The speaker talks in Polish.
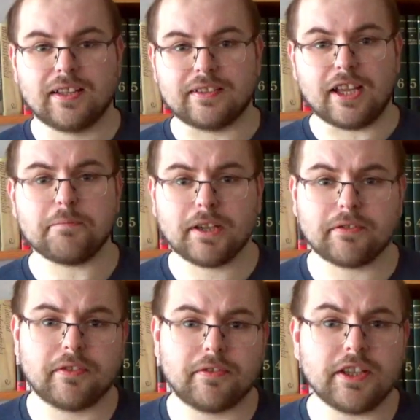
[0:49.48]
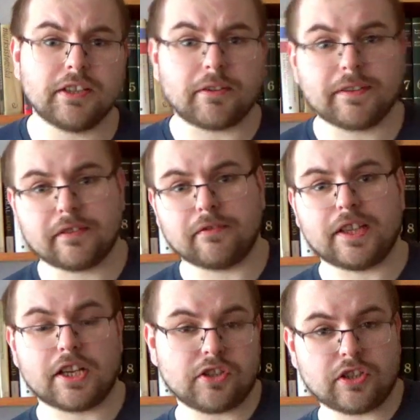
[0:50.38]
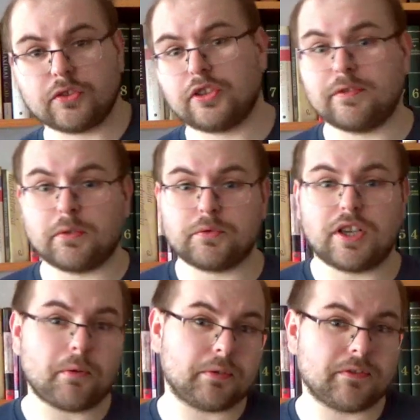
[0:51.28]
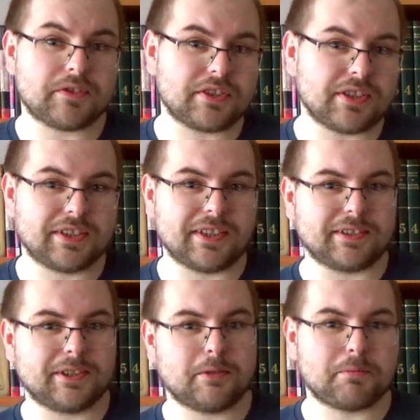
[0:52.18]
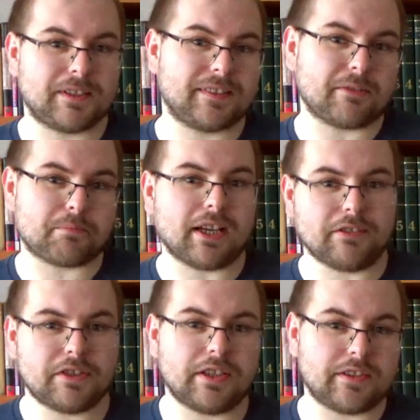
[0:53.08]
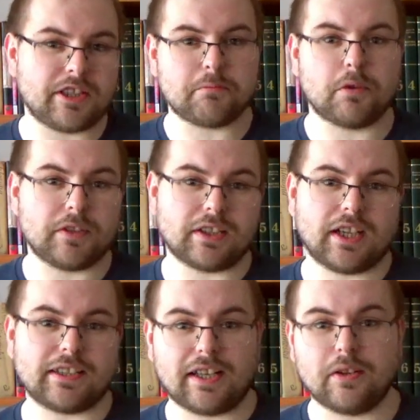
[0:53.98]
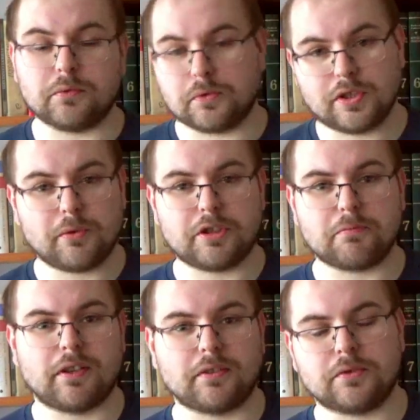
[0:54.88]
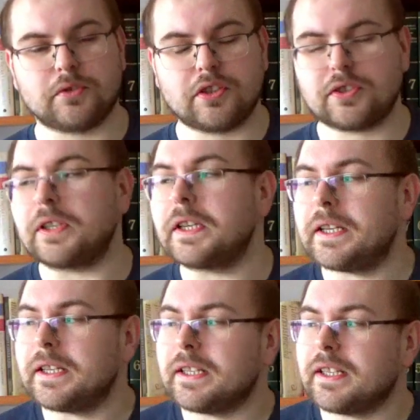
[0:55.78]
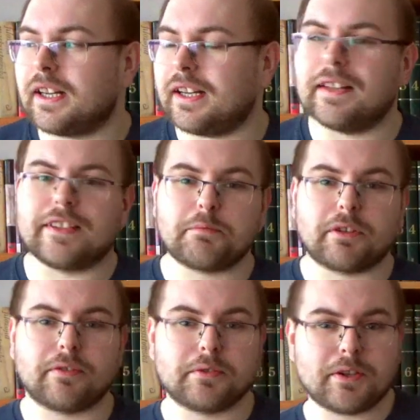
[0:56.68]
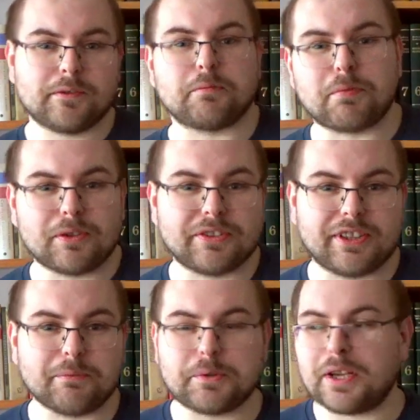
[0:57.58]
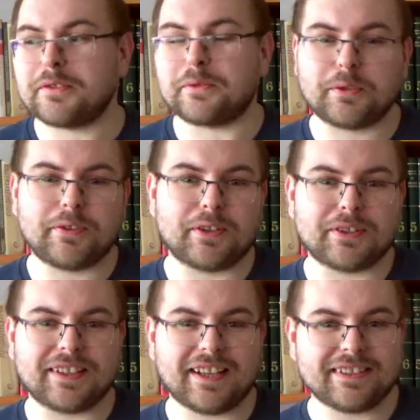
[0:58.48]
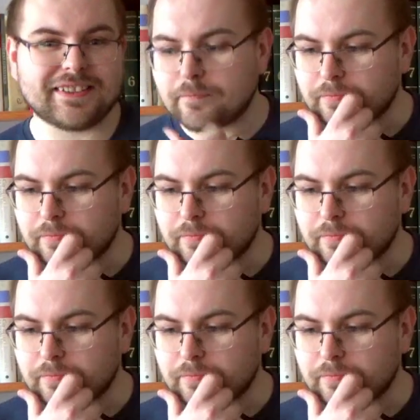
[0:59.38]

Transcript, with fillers: Najpierw winien Wam jestem wyjaśnienie, co się ze mną działo w tym czasie, kiedy przez te parę miesięcy nie było mnie na kanale. Otóż działo się bardzo dużo rzeczy a najpierw wróciłem do Polski, musiałem się tu chwilę odnaleźć.